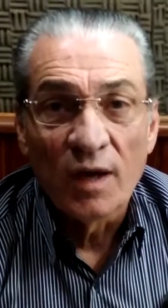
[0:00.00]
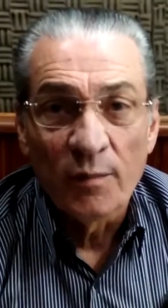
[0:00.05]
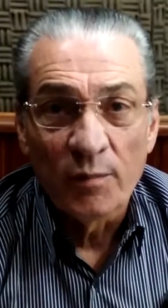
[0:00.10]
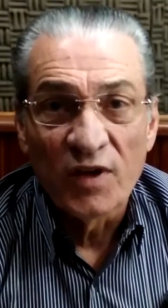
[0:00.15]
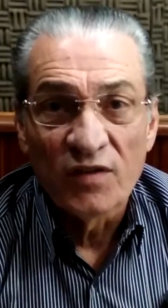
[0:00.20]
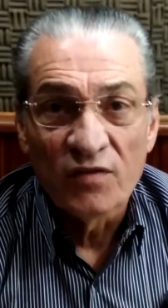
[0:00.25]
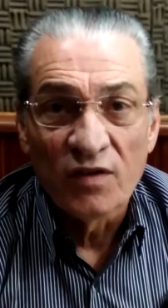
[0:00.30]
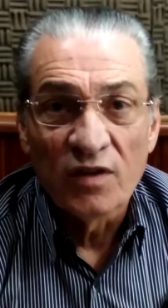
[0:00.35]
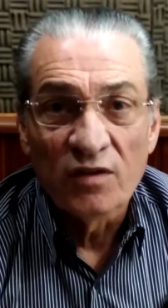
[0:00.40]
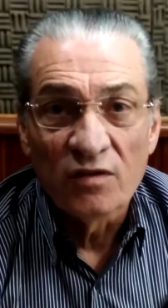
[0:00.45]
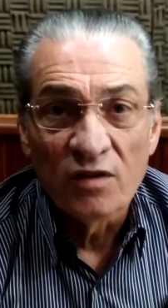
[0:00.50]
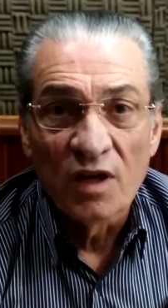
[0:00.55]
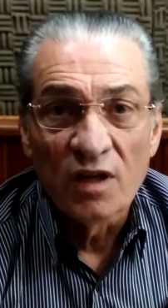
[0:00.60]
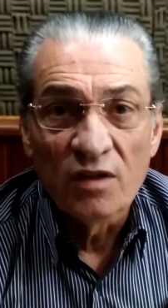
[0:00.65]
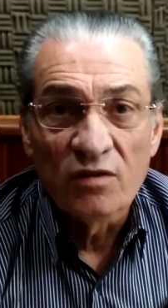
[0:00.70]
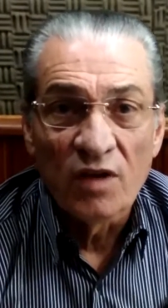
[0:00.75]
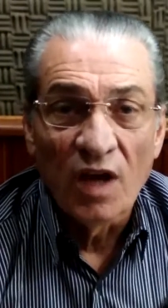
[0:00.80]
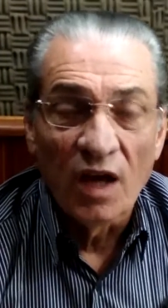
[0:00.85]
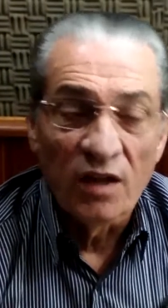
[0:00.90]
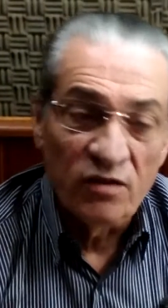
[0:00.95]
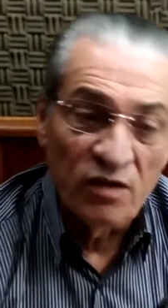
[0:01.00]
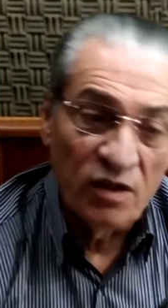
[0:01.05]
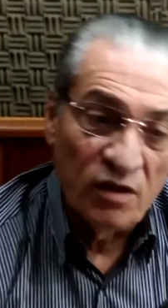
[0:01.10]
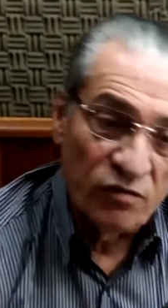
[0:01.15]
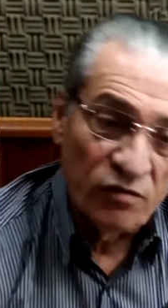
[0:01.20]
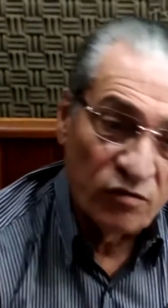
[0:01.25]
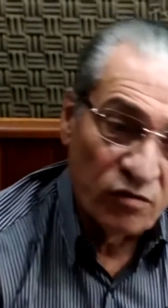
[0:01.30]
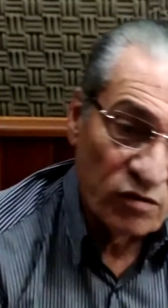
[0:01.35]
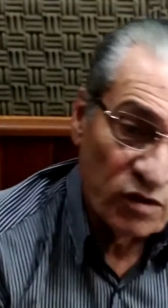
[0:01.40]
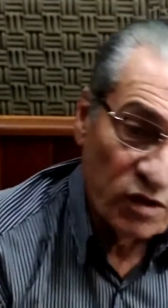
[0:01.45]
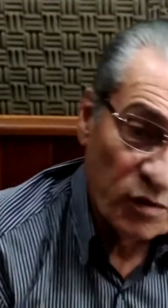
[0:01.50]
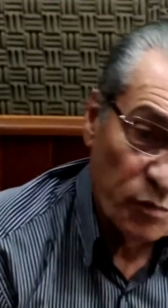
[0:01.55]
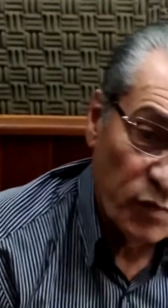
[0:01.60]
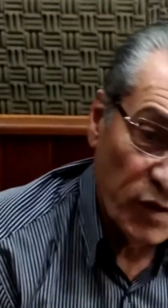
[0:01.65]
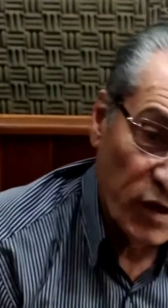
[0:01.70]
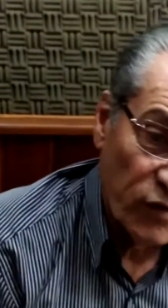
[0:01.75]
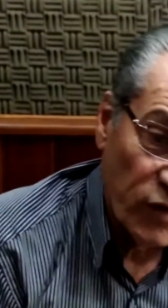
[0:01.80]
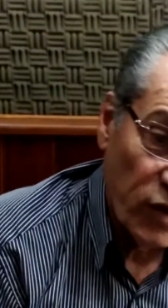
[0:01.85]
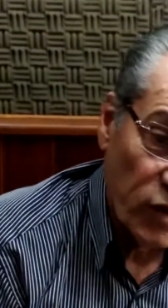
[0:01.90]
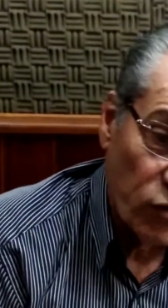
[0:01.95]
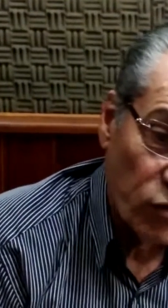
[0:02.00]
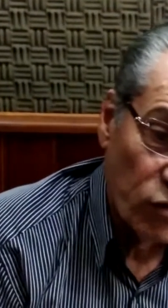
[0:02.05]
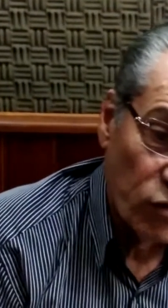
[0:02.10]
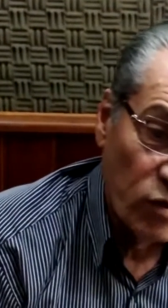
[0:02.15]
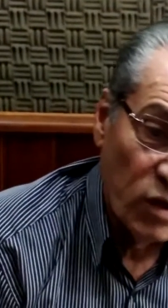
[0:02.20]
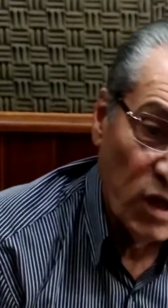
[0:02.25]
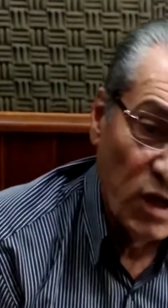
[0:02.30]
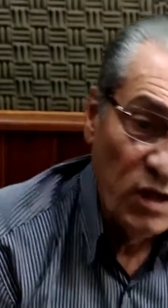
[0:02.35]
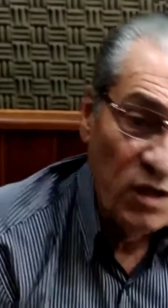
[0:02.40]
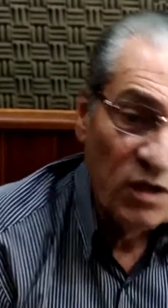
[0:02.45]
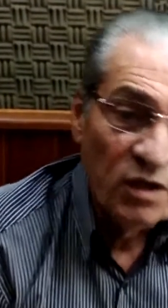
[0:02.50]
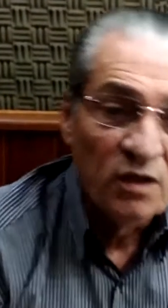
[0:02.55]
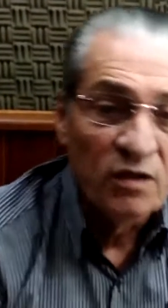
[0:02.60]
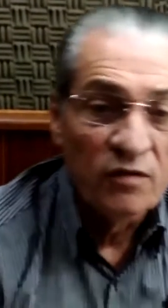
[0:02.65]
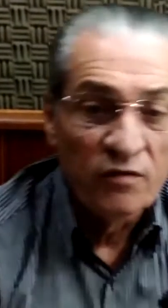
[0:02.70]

representante a nível de prefeitura,